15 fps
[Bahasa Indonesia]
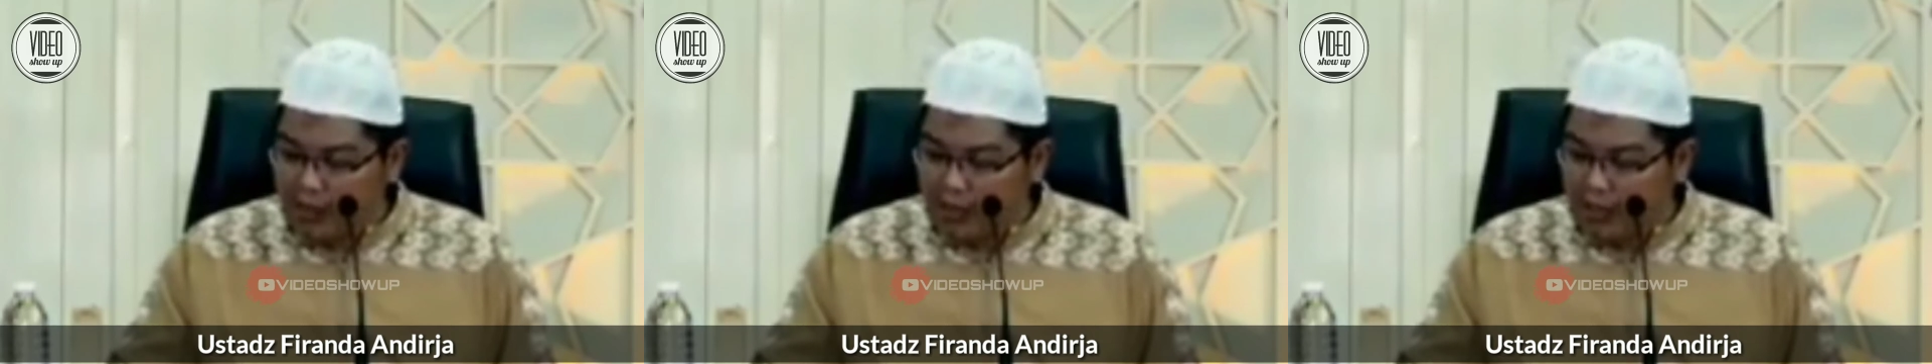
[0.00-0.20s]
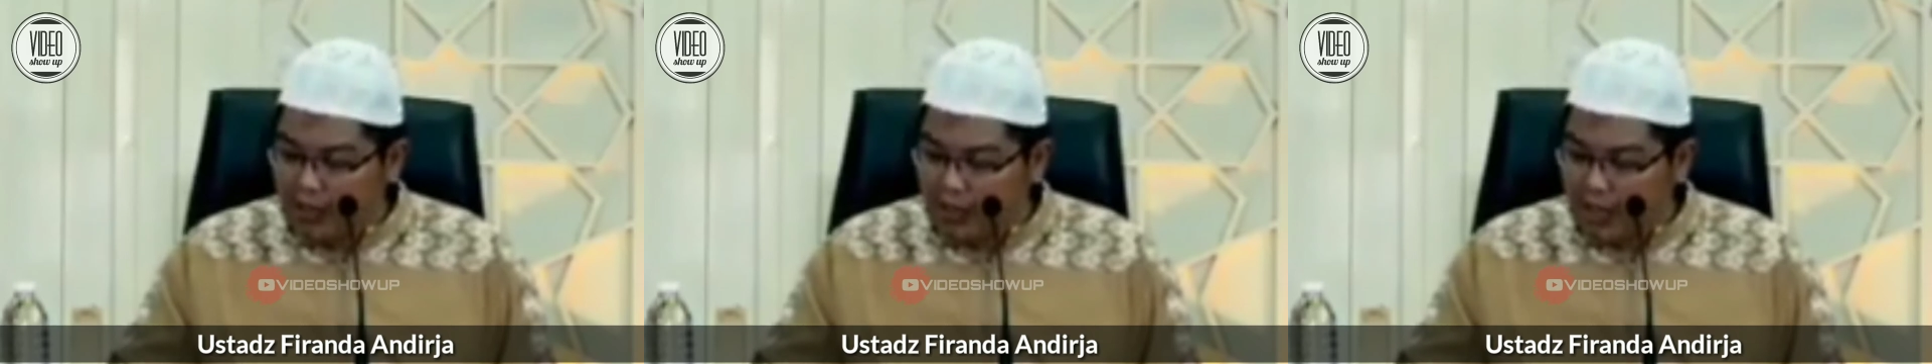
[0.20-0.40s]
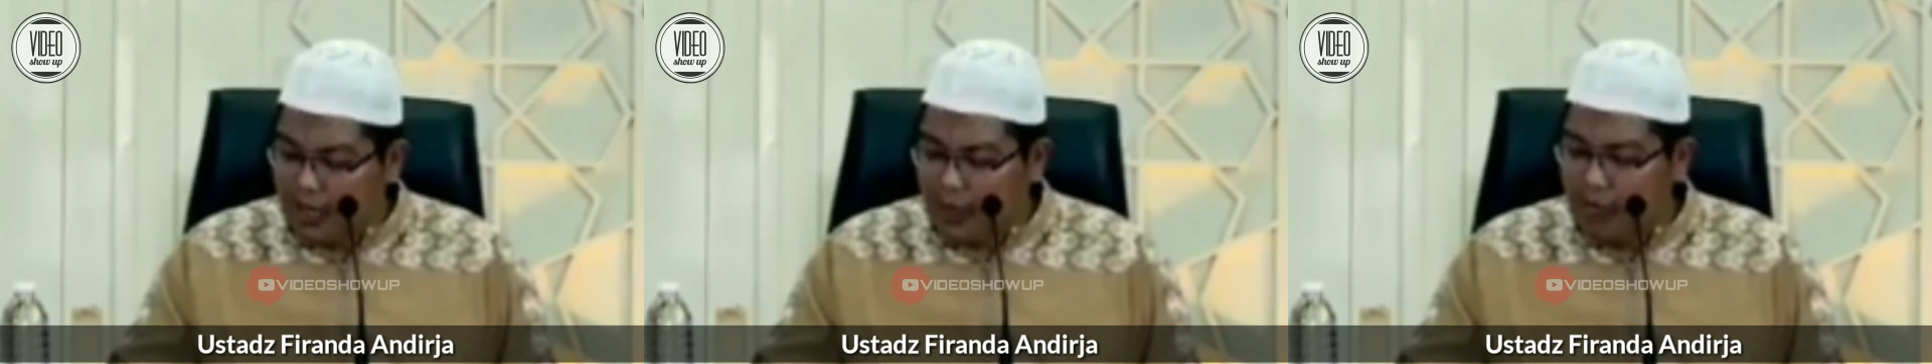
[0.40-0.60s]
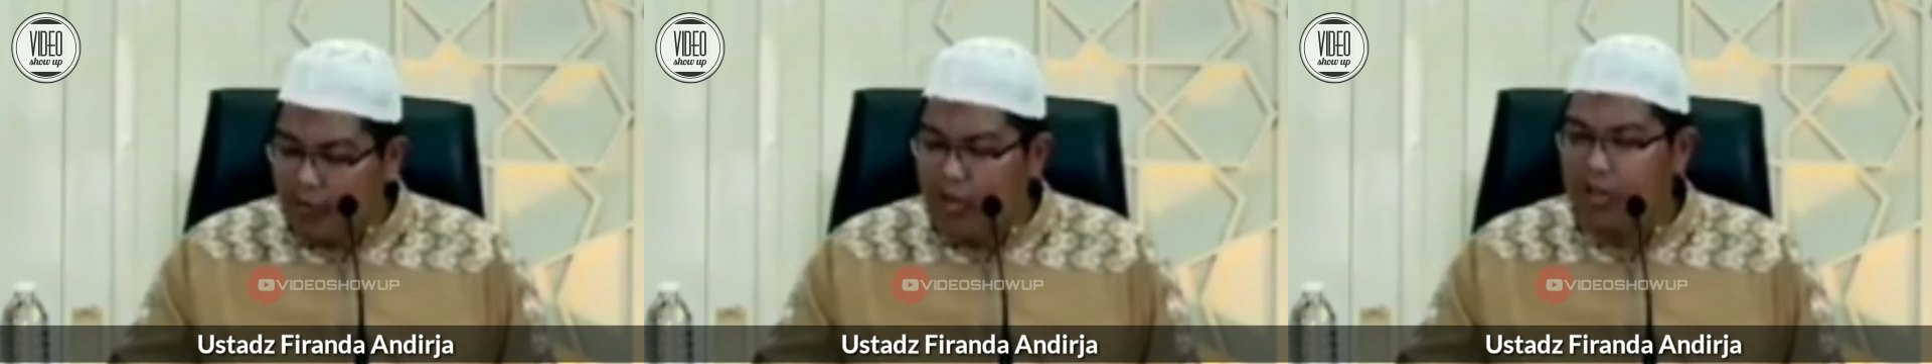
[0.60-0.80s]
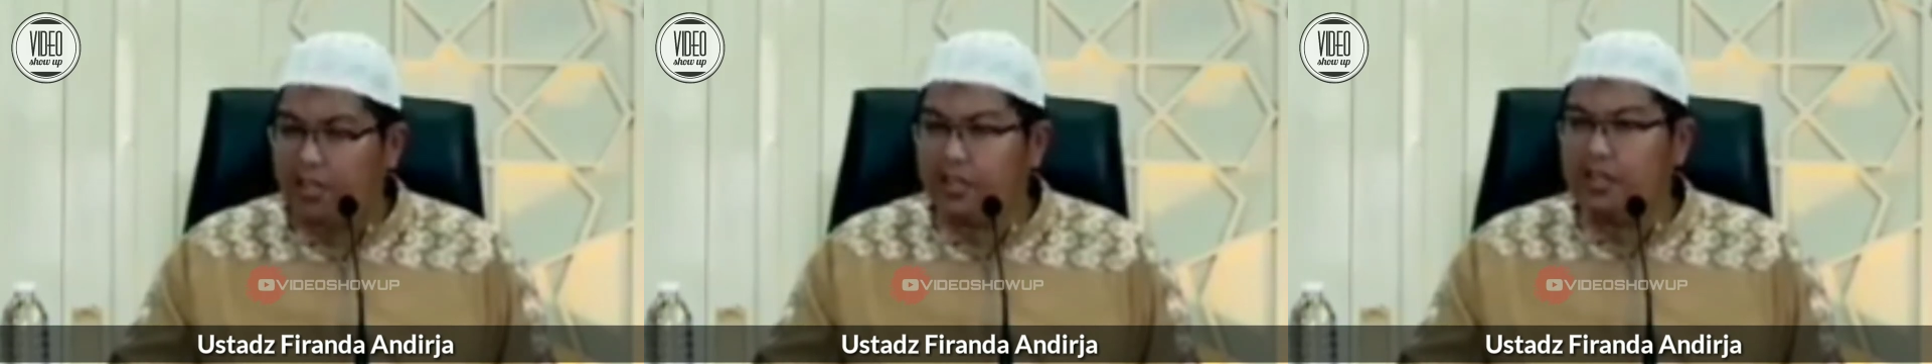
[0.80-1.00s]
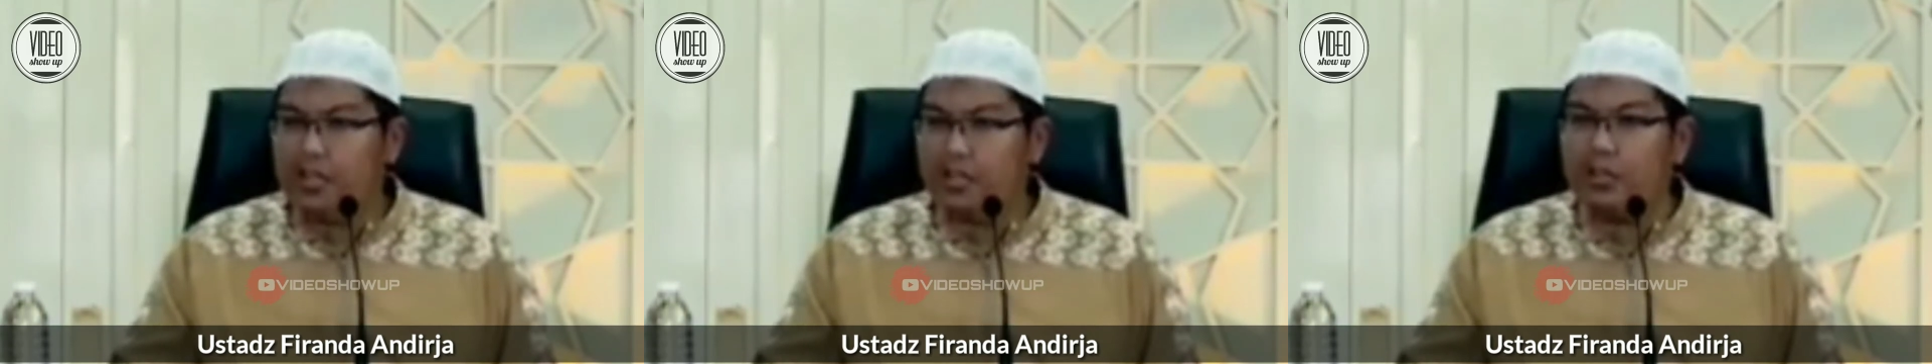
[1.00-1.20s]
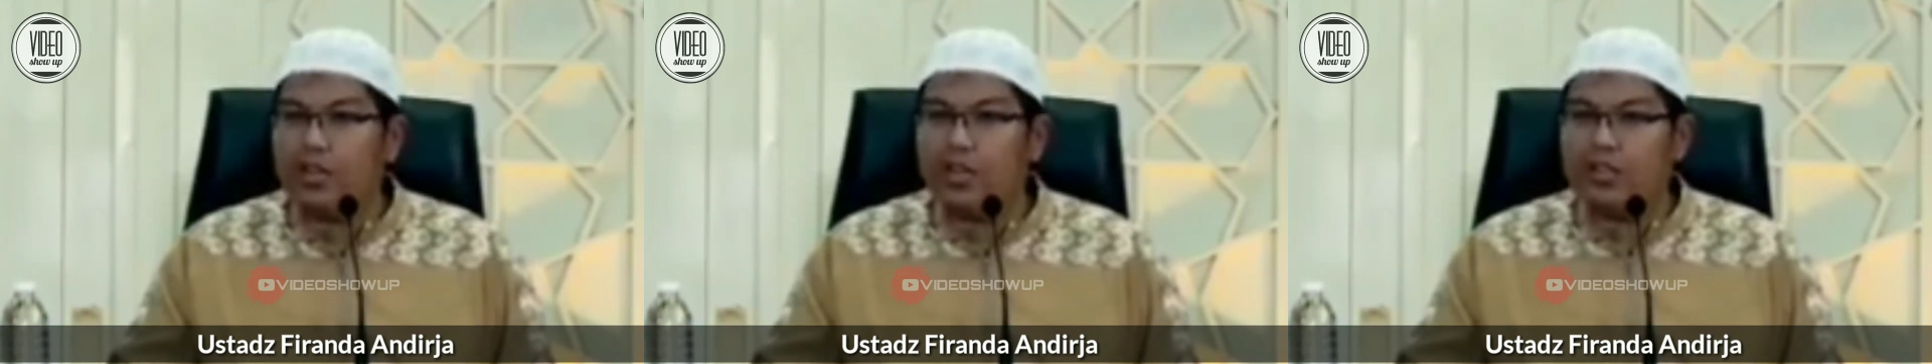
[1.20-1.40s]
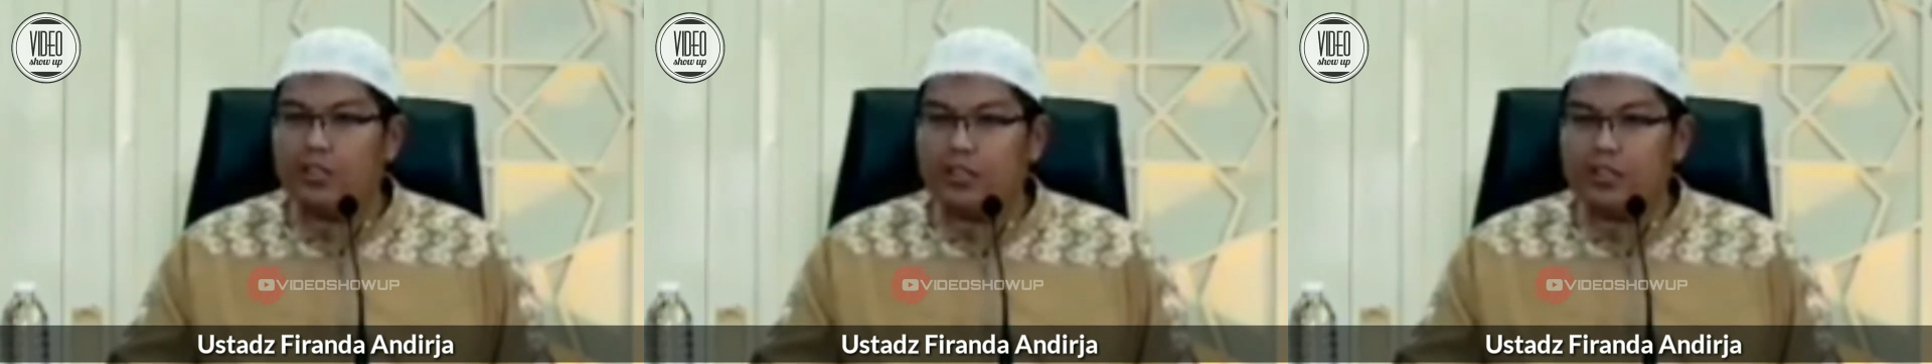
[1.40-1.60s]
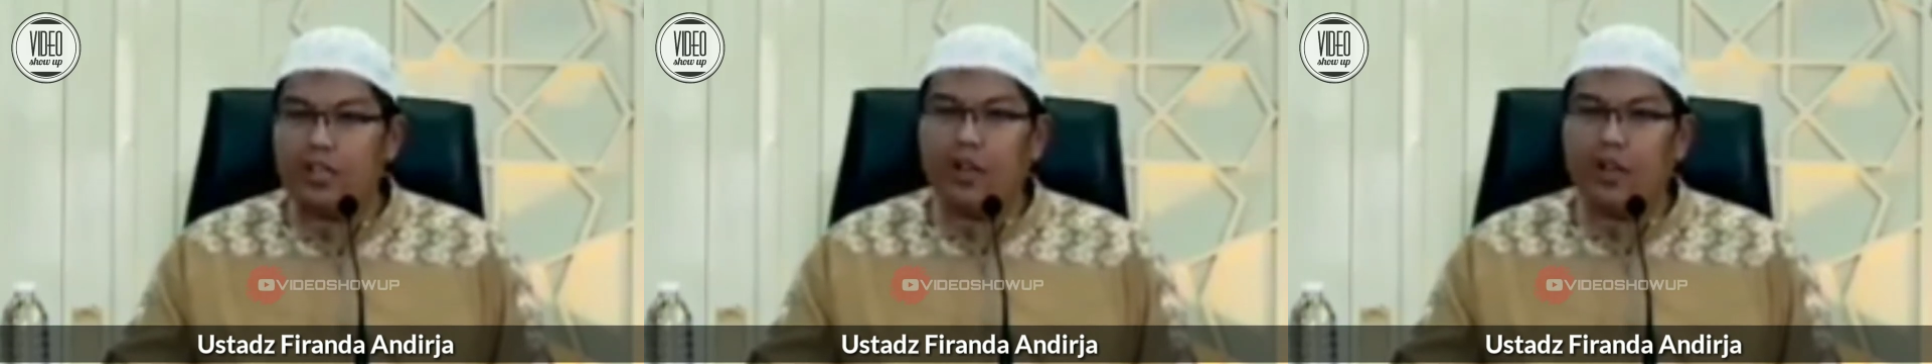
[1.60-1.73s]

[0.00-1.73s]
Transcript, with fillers: gambarnya setengah bulan dia tidak sholat,